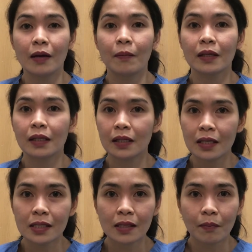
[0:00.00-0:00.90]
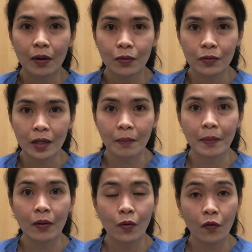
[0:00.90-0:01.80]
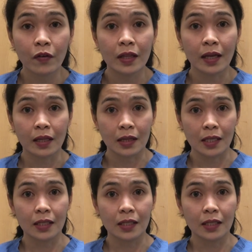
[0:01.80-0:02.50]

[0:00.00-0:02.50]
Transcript: Pagdating sa bakunang pang-COVID-19,